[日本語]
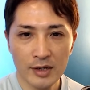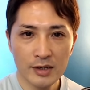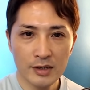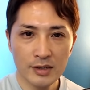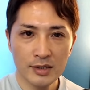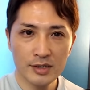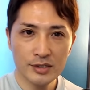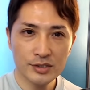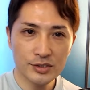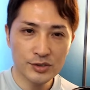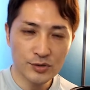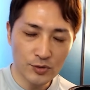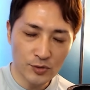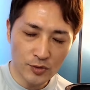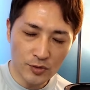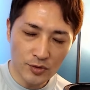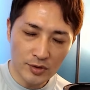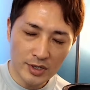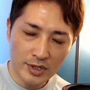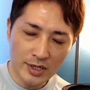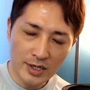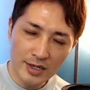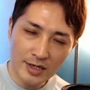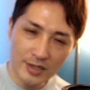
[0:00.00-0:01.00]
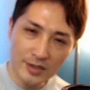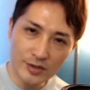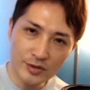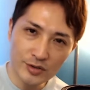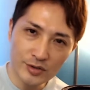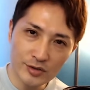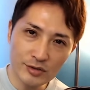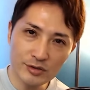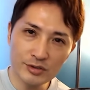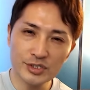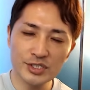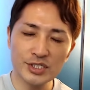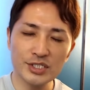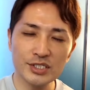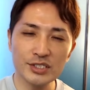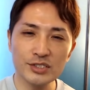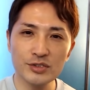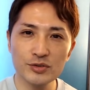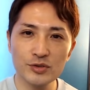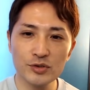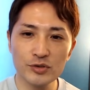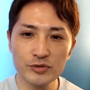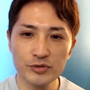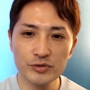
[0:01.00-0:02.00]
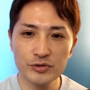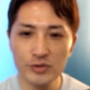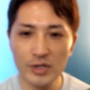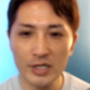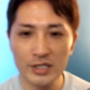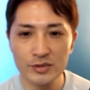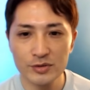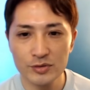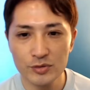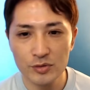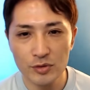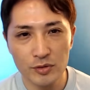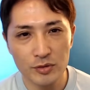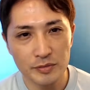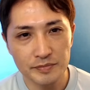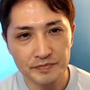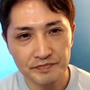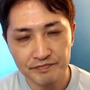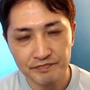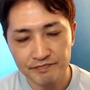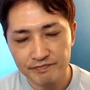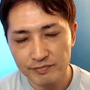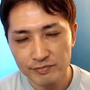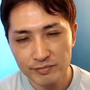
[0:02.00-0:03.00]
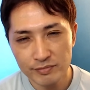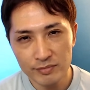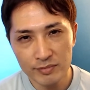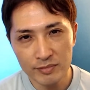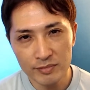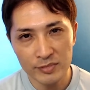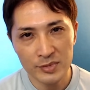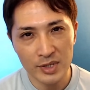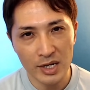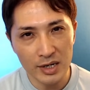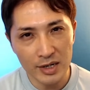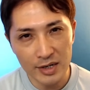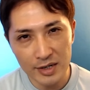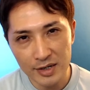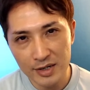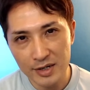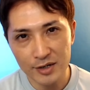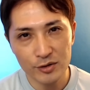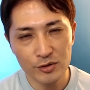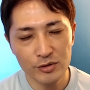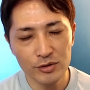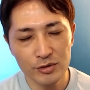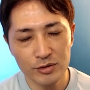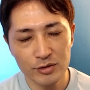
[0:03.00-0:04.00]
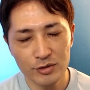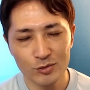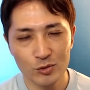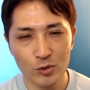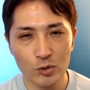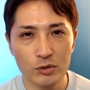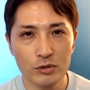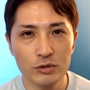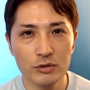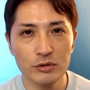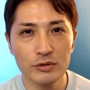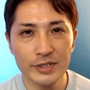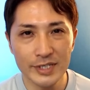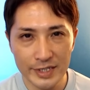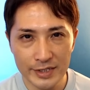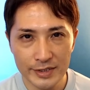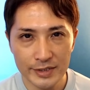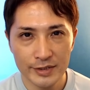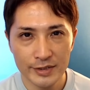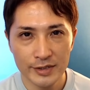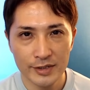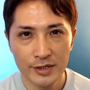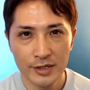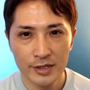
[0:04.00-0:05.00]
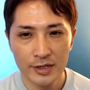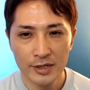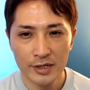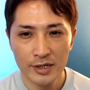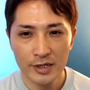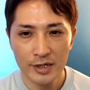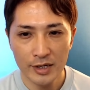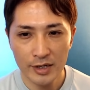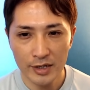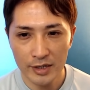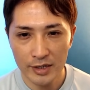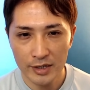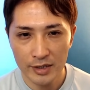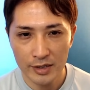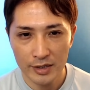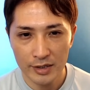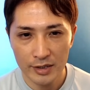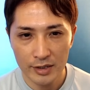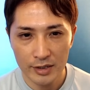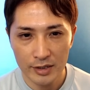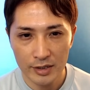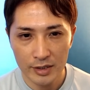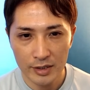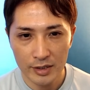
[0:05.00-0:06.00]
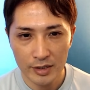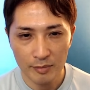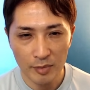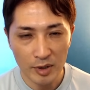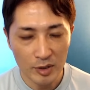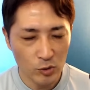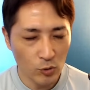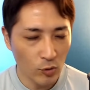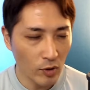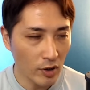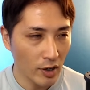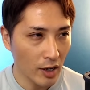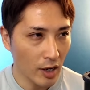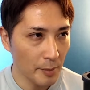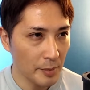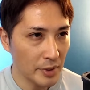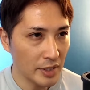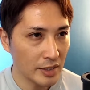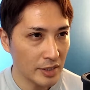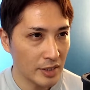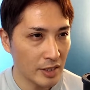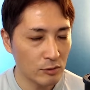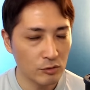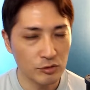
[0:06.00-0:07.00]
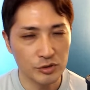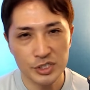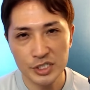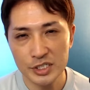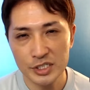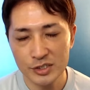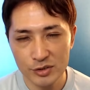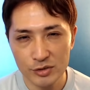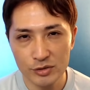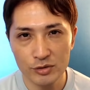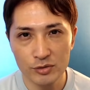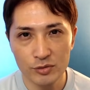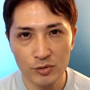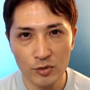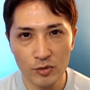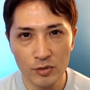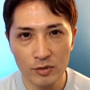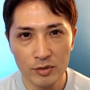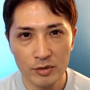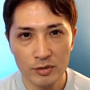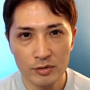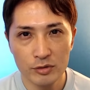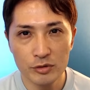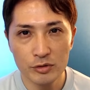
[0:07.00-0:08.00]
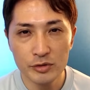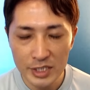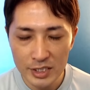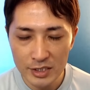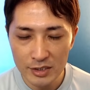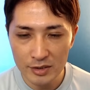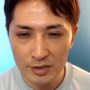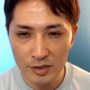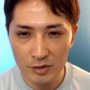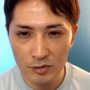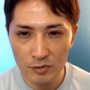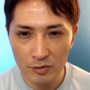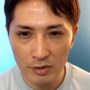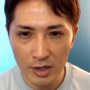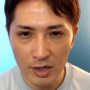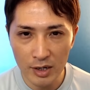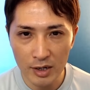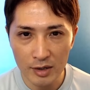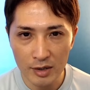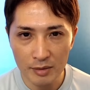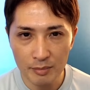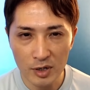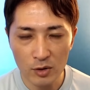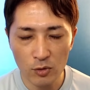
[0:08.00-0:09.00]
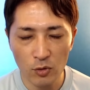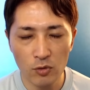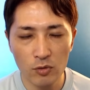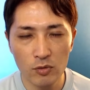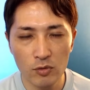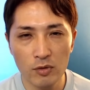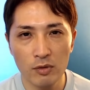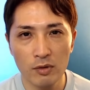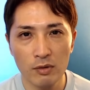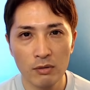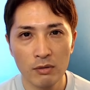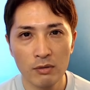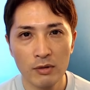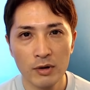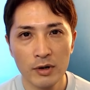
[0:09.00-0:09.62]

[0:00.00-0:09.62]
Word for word: でそこから来る信用不安の流れから来るドル売り、えーまあ、とはアメリカの指数の売りっていうのが、まあ、今後